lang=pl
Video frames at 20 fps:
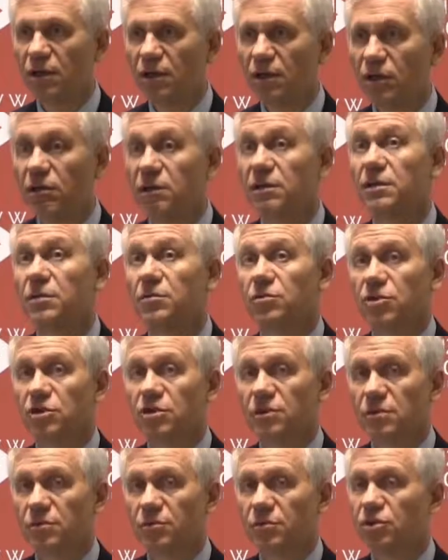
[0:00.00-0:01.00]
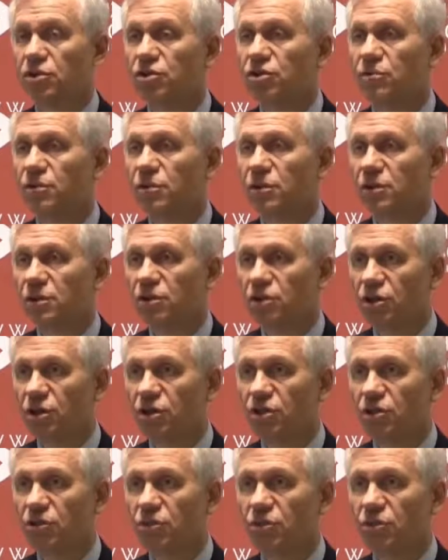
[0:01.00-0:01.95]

okazało się, że zrobiliśmy rzecz,